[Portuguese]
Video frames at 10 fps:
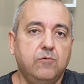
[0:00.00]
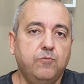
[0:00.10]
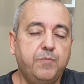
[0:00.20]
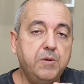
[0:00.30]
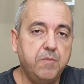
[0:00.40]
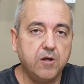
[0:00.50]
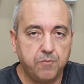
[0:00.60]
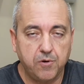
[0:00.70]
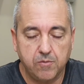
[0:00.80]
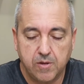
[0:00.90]
no primeiro
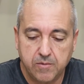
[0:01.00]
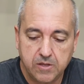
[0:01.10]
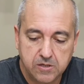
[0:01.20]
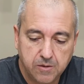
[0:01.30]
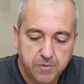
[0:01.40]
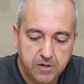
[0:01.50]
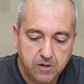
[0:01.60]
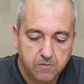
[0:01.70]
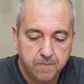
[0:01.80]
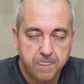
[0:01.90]
problema desse aparelho.